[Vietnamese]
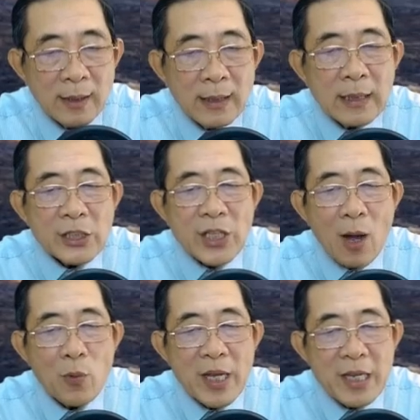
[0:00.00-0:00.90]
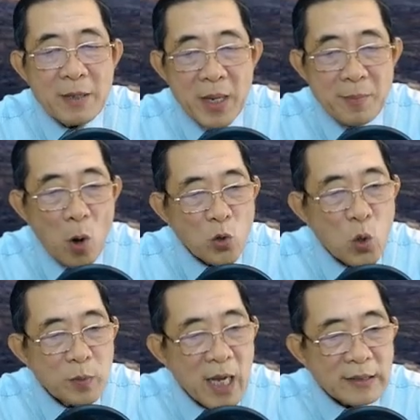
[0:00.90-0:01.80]
Sau khi bị Mộ
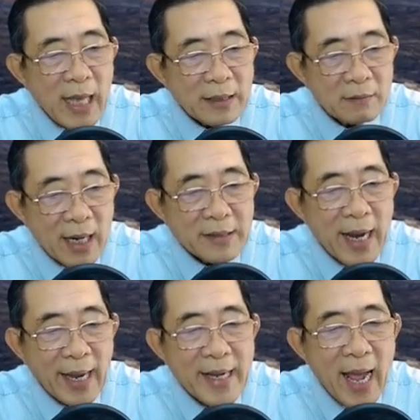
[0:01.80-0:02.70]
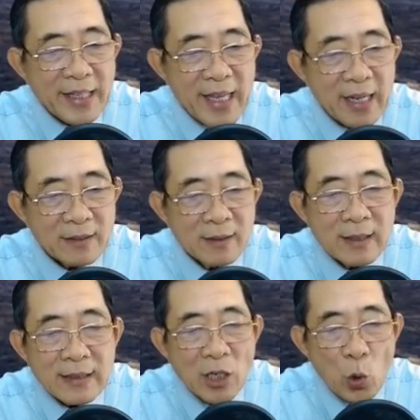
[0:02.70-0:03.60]
Dung Dân Thanh đánh gãy hai chân,
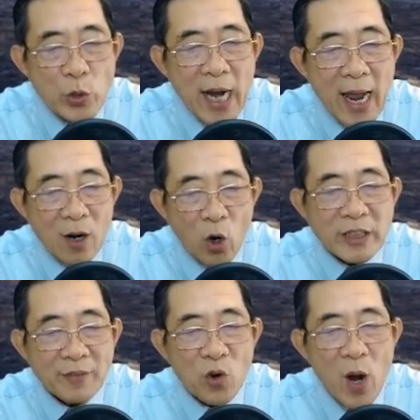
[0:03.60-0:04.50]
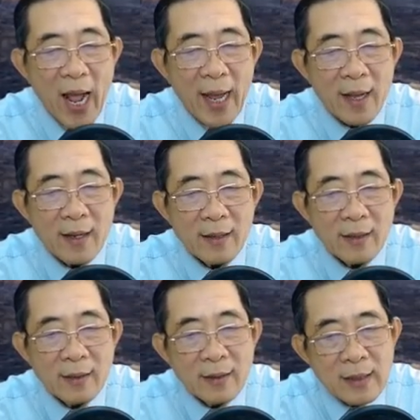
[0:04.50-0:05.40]
đã đuổi ra khỏi thành phố A.
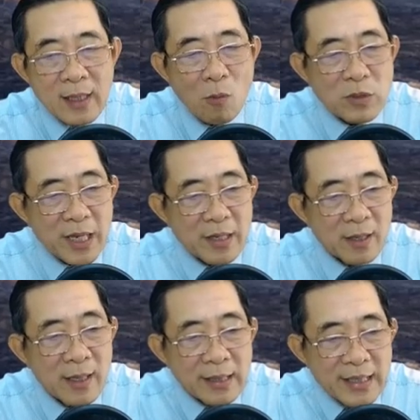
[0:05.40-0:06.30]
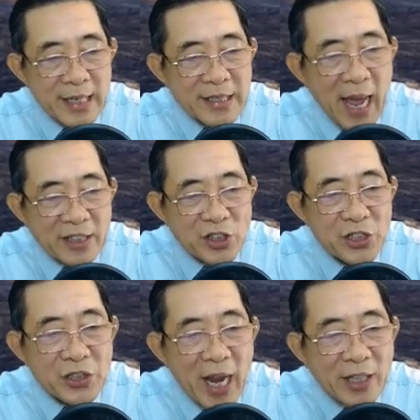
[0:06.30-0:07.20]
Không chừng vị đại sư
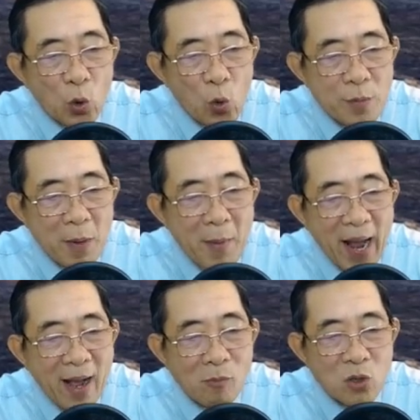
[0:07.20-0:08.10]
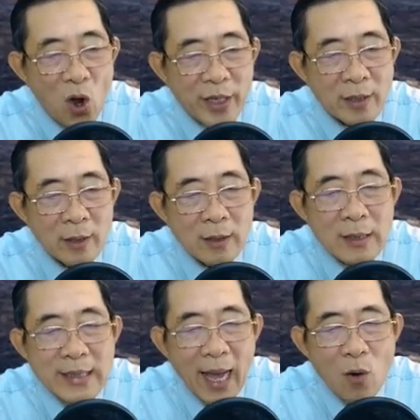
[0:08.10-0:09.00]
trẻ tuổi mà bạn ông nói,
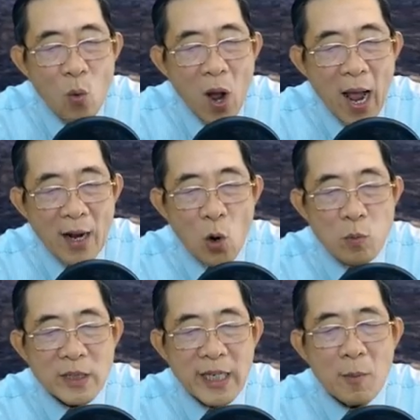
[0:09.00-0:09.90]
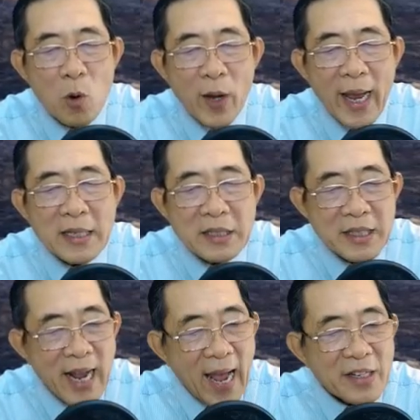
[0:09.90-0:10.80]
chẳng qua cũng chỉ là một kẻ lừa
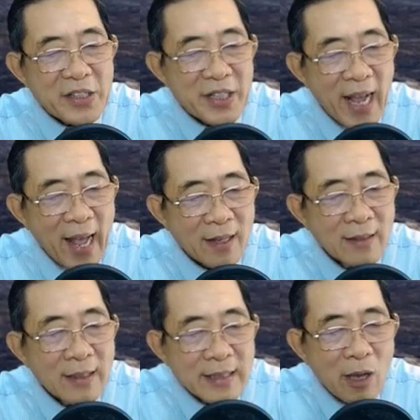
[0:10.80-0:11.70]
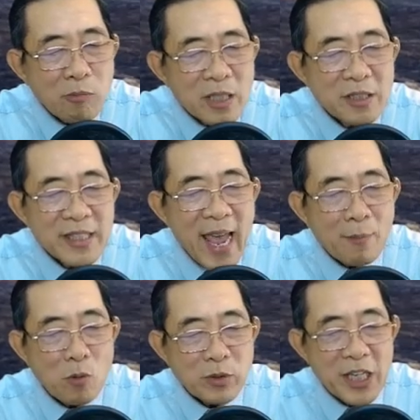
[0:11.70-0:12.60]
gạt người khác, giống như Giang
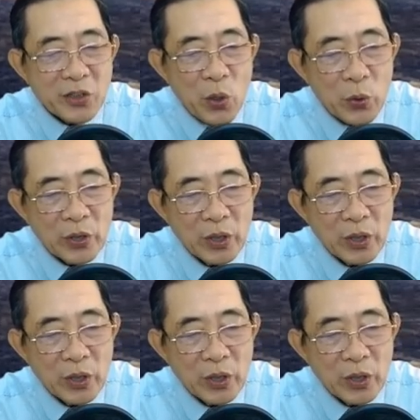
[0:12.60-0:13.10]
Mộng Nhiên thôi.